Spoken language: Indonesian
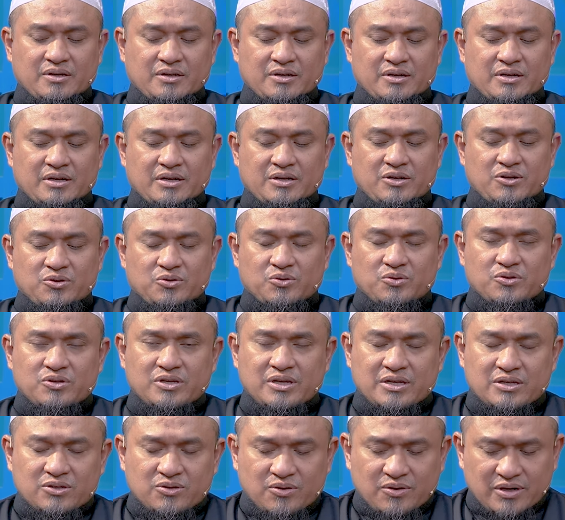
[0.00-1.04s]
karena
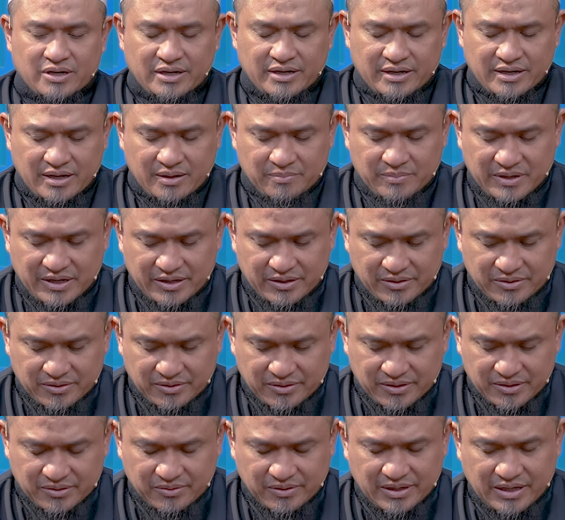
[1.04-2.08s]
diutusnya seorang nabi
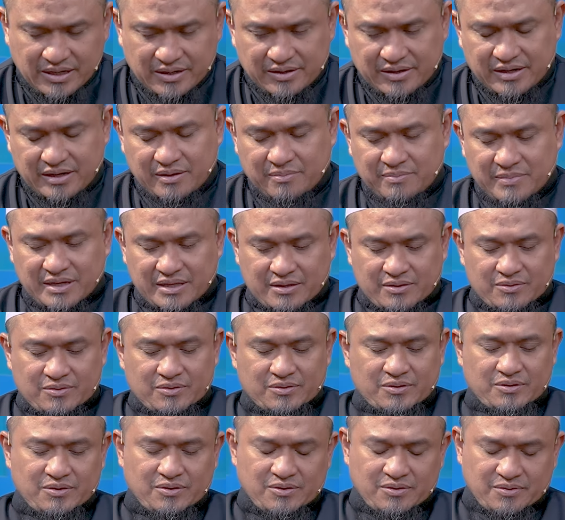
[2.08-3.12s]
itu itu adalah rahmat
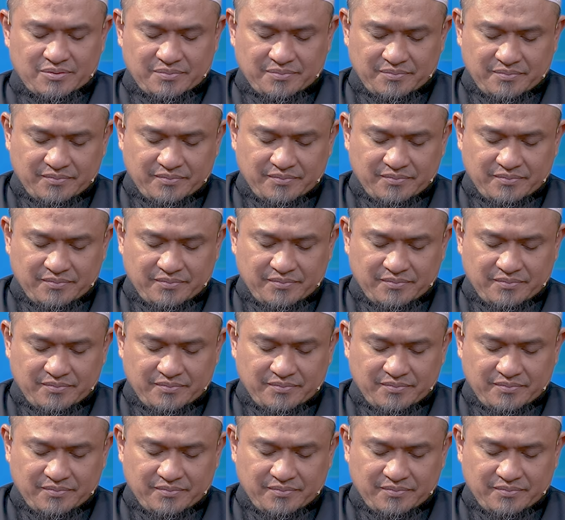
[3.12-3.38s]
untuk